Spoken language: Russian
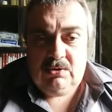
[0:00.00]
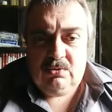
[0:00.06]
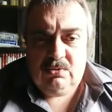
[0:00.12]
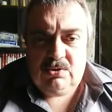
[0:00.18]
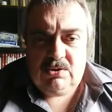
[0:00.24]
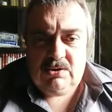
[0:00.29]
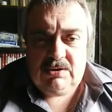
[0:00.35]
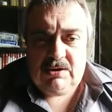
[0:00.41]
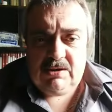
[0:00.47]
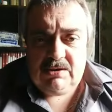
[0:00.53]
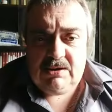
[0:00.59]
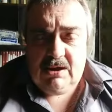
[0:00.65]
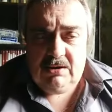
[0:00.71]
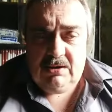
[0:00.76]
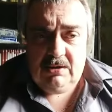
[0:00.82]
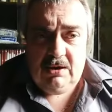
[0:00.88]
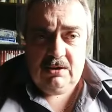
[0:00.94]
Тот же
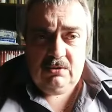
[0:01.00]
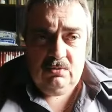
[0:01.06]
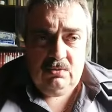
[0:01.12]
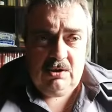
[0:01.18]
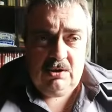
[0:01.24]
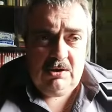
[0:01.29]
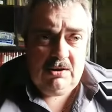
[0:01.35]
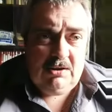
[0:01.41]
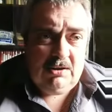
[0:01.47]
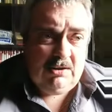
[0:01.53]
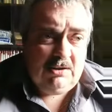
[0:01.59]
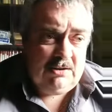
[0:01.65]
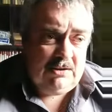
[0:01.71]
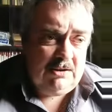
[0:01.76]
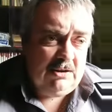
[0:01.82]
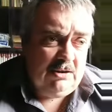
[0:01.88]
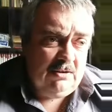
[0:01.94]
сазан на юге и
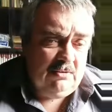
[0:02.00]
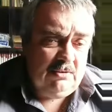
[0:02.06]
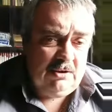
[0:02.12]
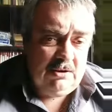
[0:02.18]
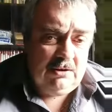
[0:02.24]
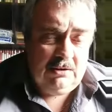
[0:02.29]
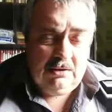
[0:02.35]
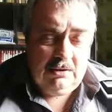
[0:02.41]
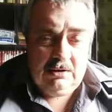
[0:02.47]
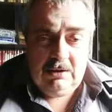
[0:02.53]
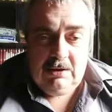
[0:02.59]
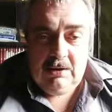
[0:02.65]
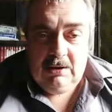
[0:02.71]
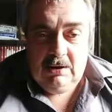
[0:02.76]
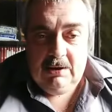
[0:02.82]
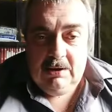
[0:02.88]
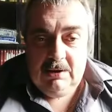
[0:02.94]
сиговые
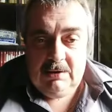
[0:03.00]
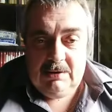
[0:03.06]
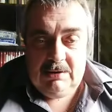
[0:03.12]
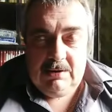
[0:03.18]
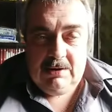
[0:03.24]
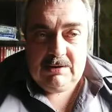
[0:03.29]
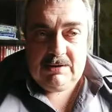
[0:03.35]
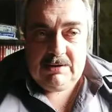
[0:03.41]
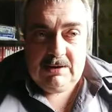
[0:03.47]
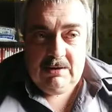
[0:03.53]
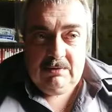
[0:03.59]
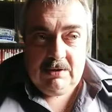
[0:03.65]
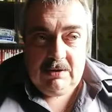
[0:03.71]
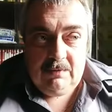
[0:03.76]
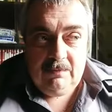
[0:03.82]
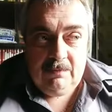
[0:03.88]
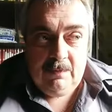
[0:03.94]
на
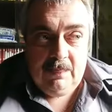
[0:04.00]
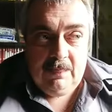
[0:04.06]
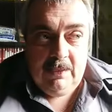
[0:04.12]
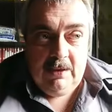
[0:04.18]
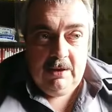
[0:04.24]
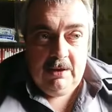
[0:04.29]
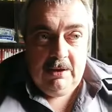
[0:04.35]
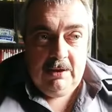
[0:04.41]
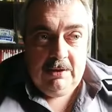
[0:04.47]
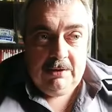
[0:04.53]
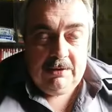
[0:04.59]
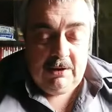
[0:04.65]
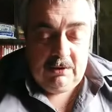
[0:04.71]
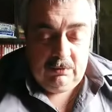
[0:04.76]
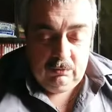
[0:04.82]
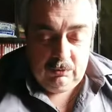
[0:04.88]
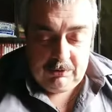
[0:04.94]
севере.
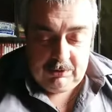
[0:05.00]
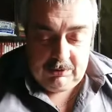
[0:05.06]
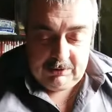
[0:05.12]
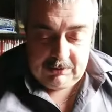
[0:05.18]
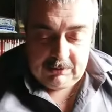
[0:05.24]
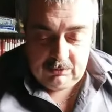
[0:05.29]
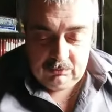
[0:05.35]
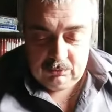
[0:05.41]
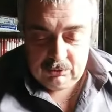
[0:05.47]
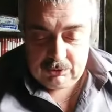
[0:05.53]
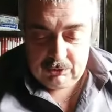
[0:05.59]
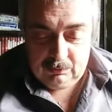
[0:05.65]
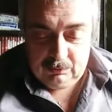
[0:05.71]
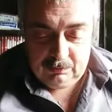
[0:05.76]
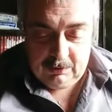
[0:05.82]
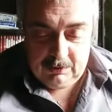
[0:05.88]
Так вот, для того, чтобы